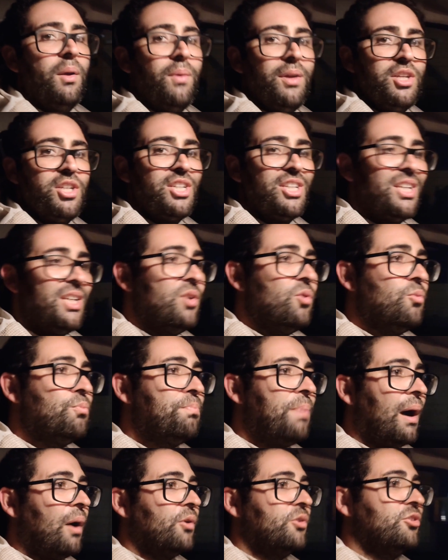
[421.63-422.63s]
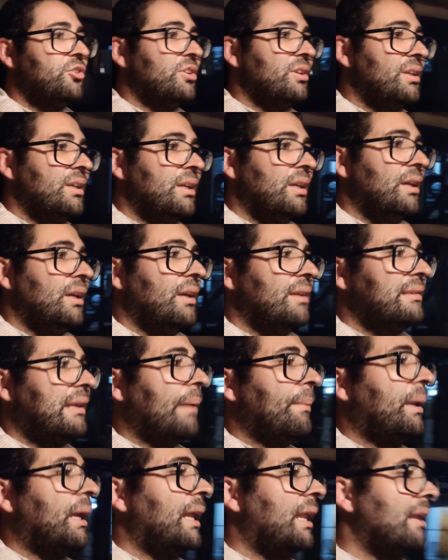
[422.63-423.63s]
Eu enchi o balde.
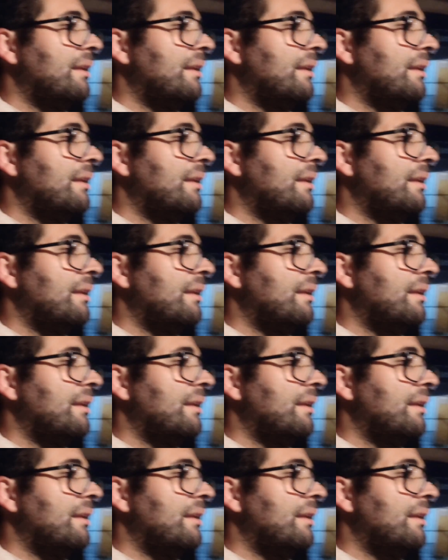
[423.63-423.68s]
Sabe o que,